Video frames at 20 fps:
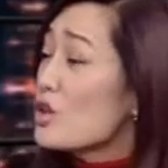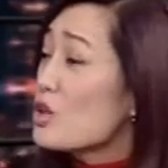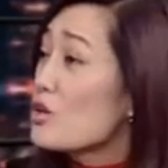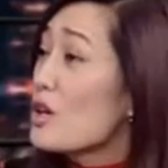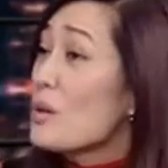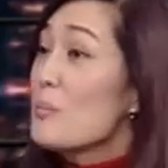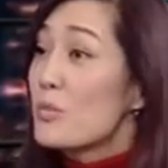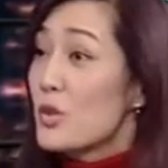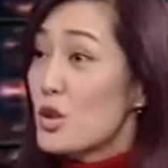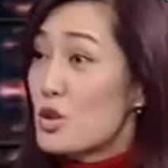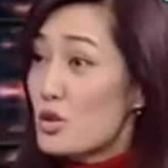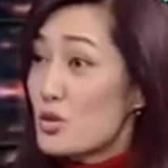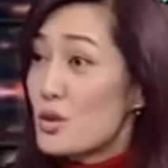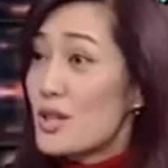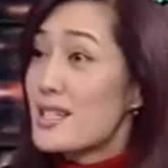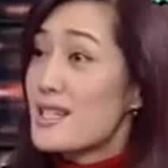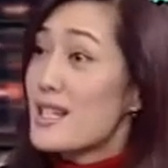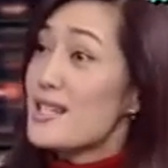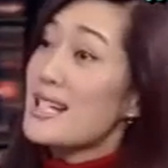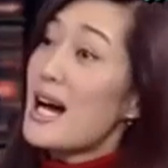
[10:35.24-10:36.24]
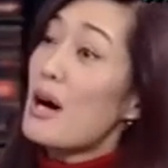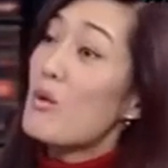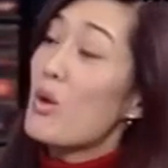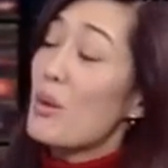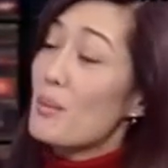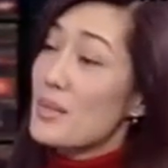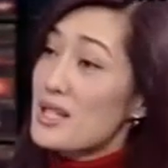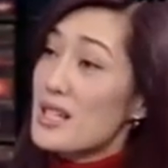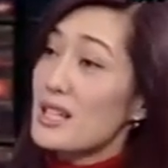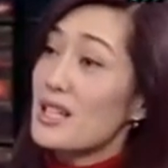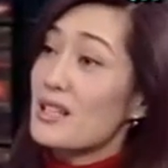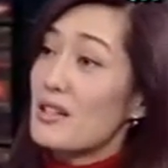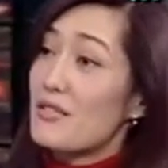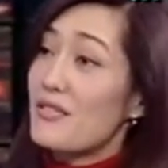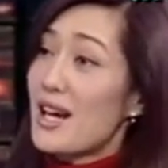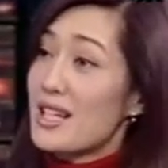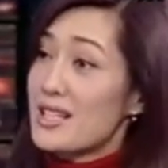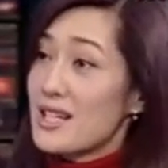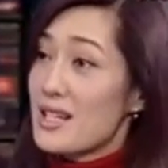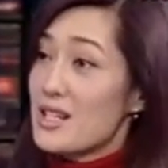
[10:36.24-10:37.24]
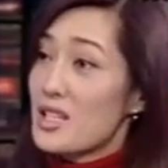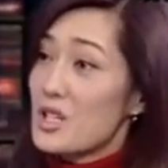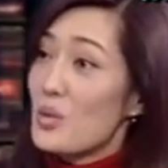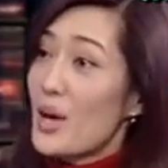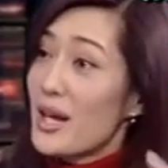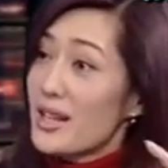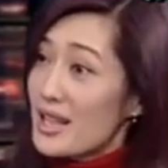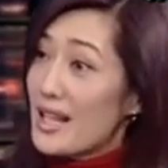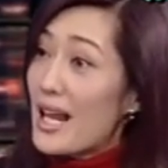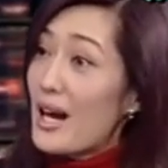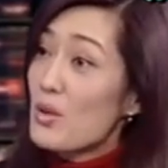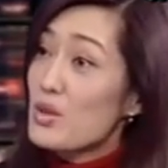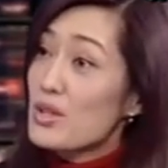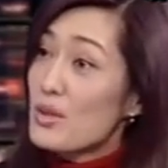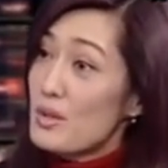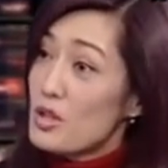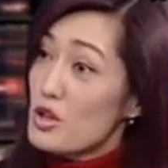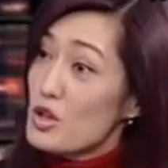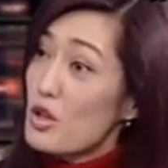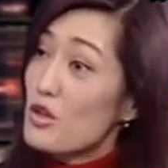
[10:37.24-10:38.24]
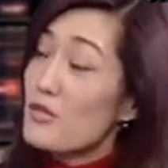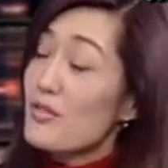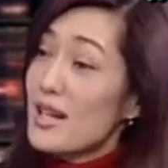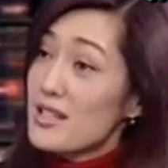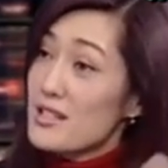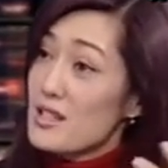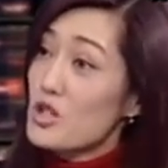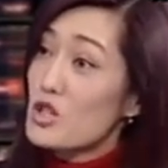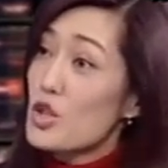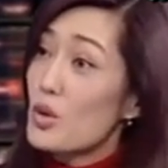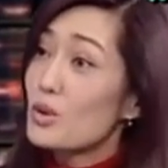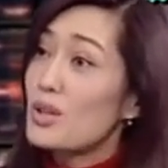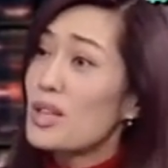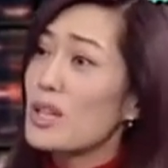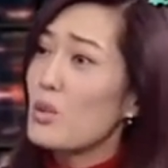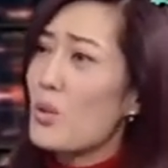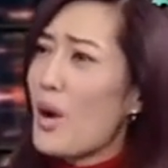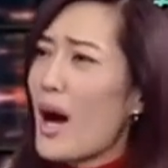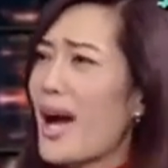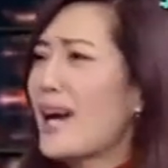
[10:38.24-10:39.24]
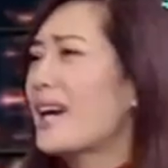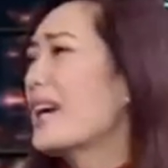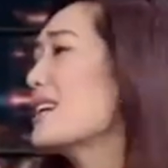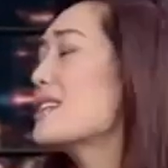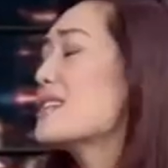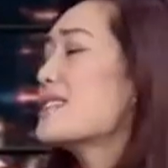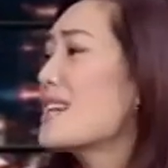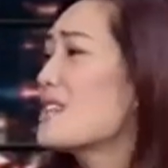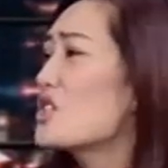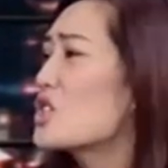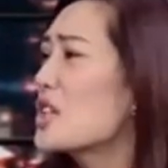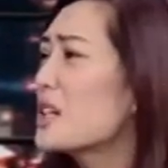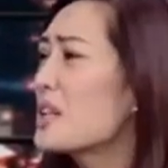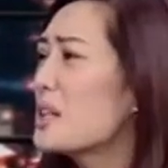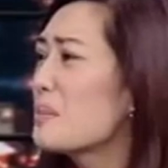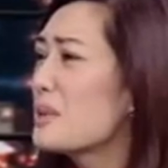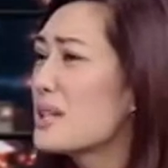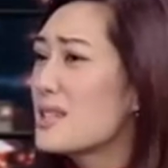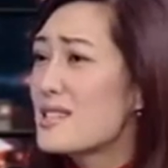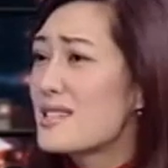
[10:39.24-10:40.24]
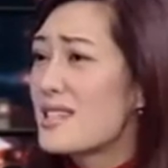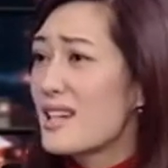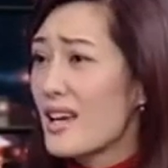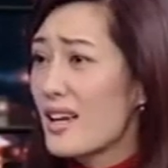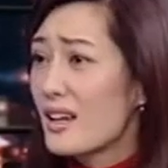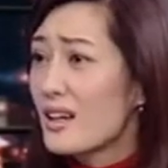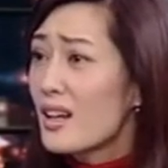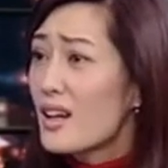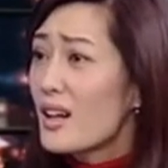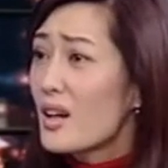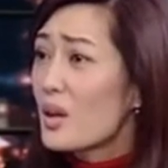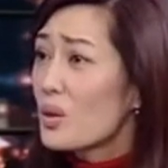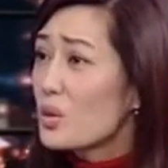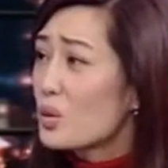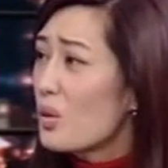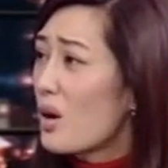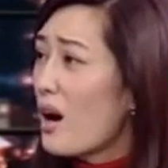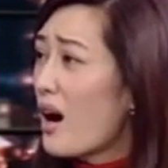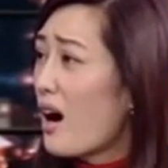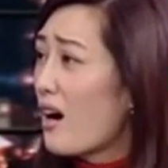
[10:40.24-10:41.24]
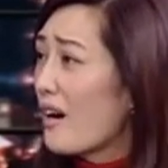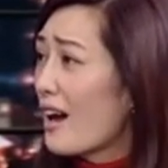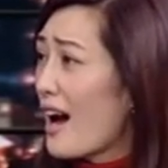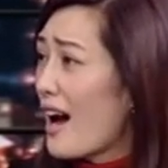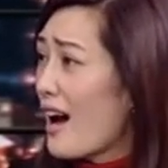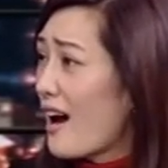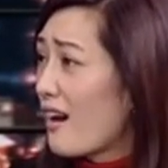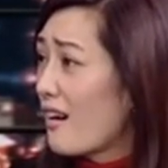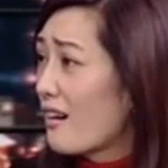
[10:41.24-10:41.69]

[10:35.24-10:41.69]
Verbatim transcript: 就是你除了增加我们这里的发展之外，你来我这边收房子收地，我还可以再挣一笔。以前多好呀！